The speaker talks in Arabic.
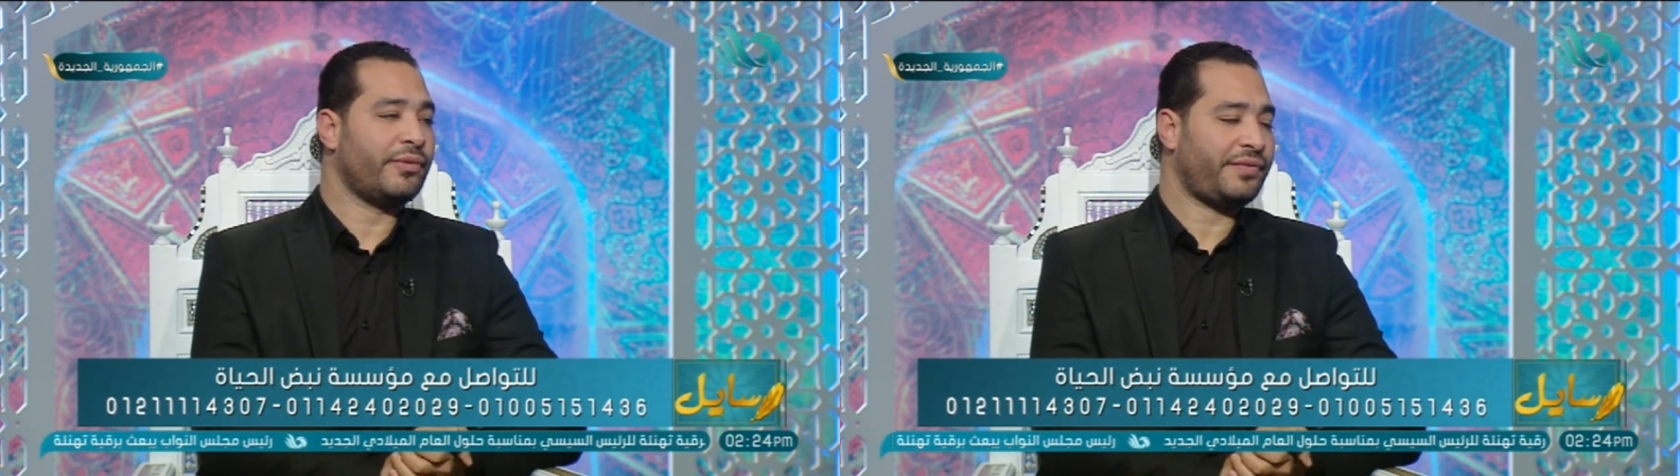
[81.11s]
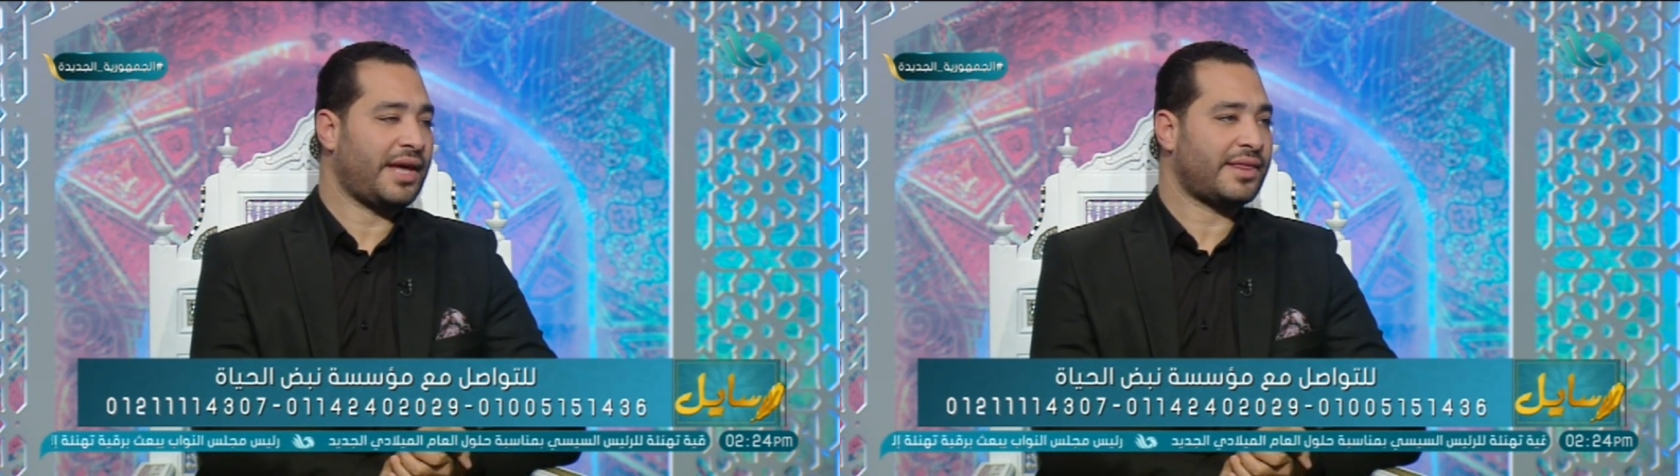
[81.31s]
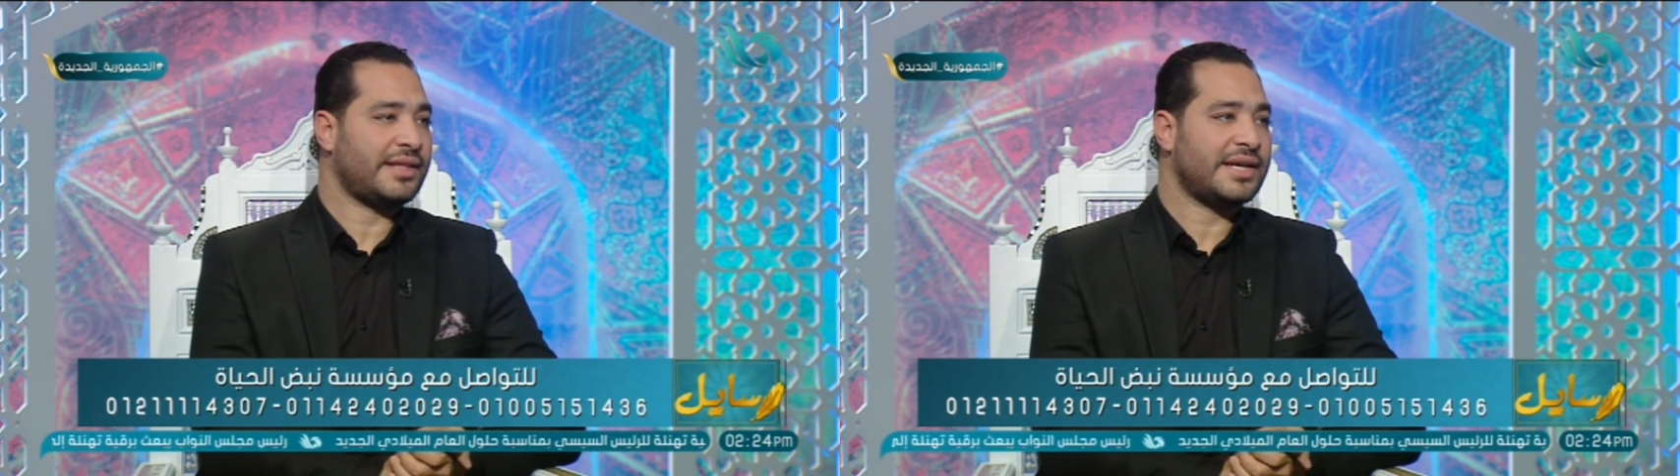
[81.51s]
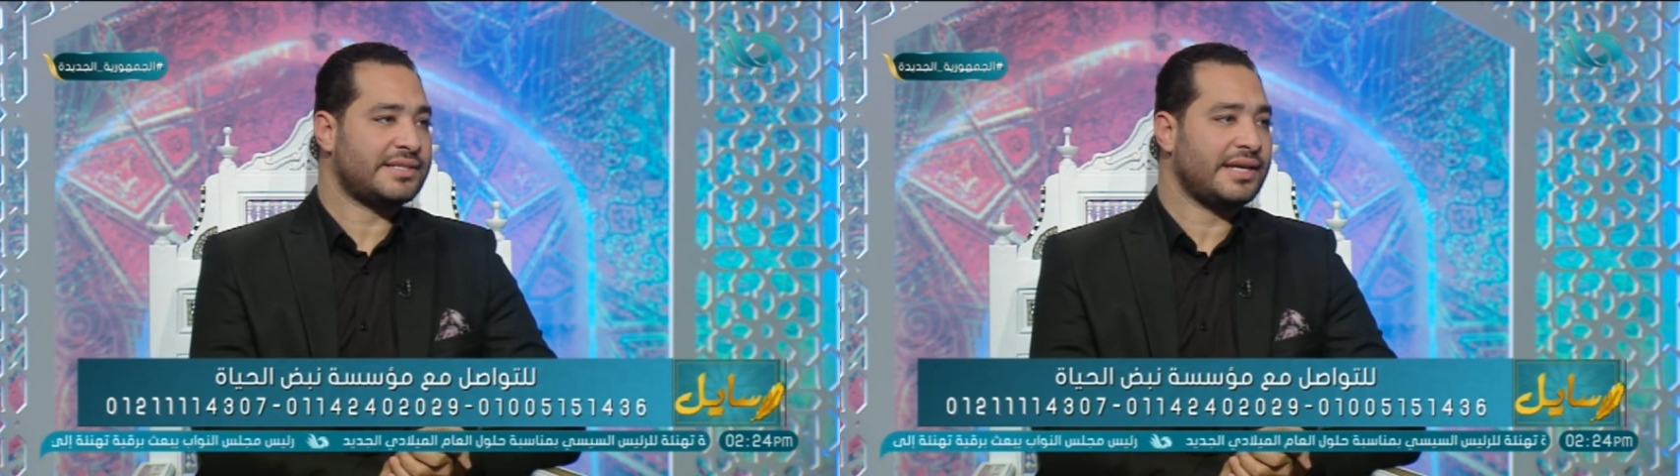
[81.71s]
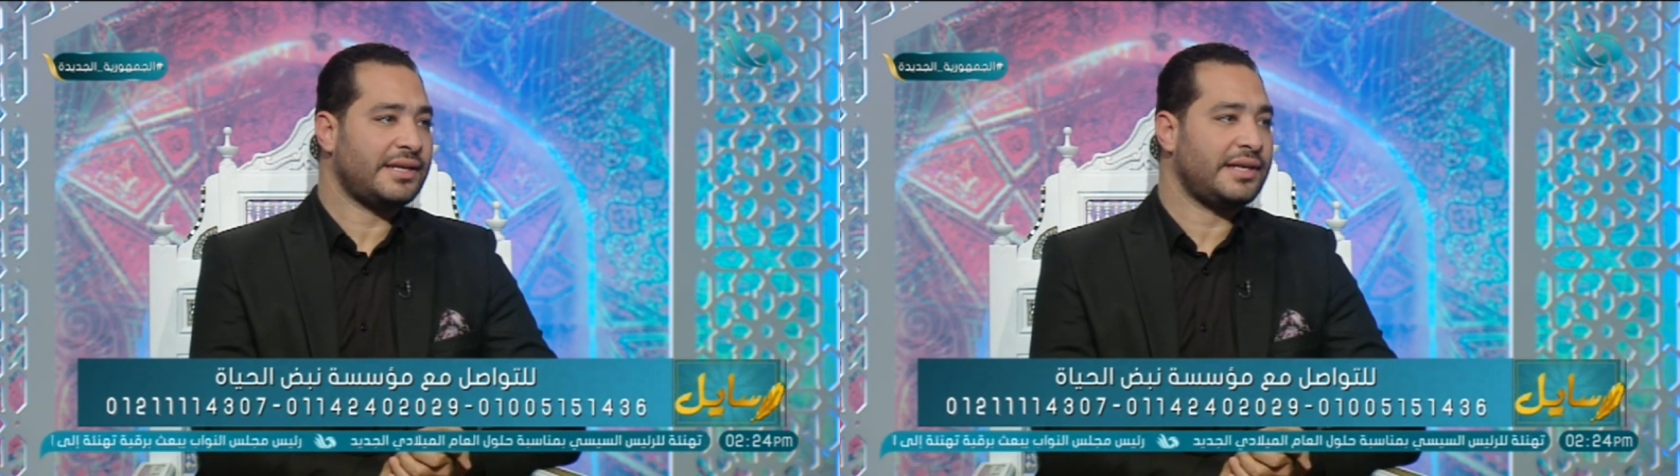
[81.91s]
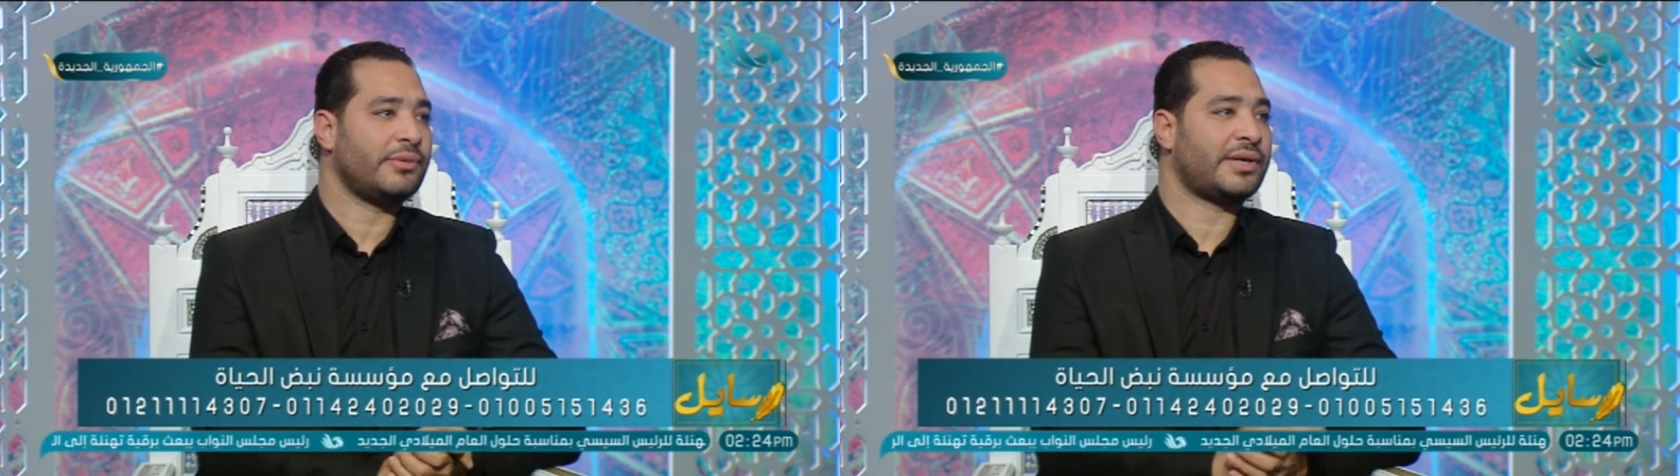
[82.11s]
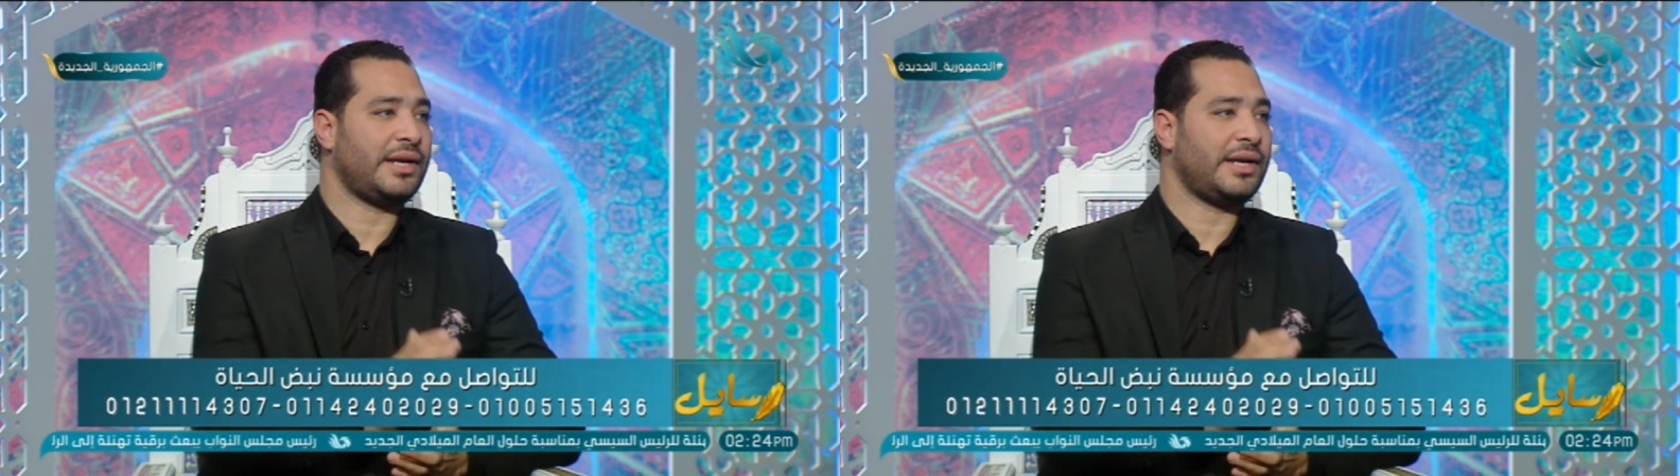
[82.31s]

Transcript: هو في أثناء سيره